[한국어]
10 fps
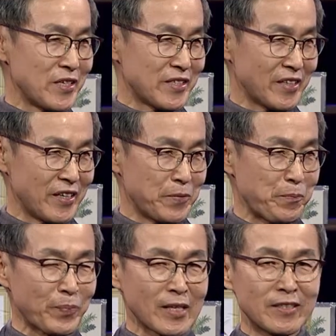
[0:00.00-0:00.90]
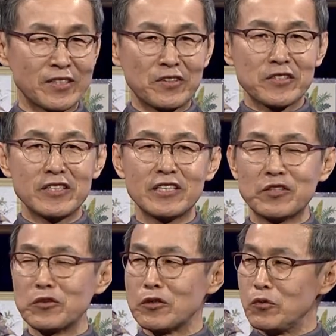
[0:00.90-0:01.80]
수 있어요. 저것은
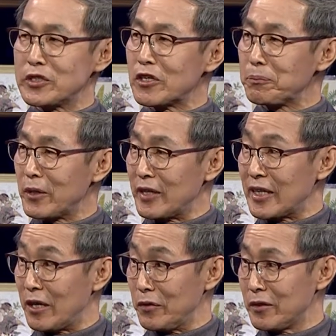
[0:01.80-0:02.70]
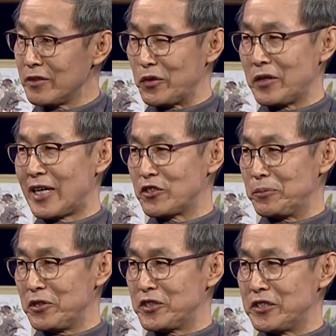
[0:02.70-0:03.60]
이제 논어 위정편에 나오는 논어
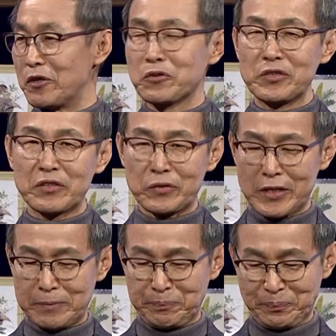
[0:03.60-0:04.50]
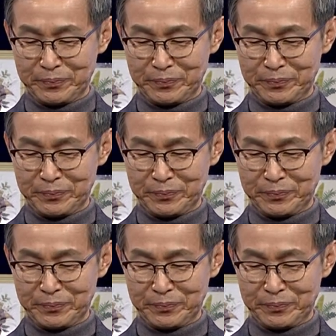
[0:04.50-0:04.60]
아주 멋진 억구였고요.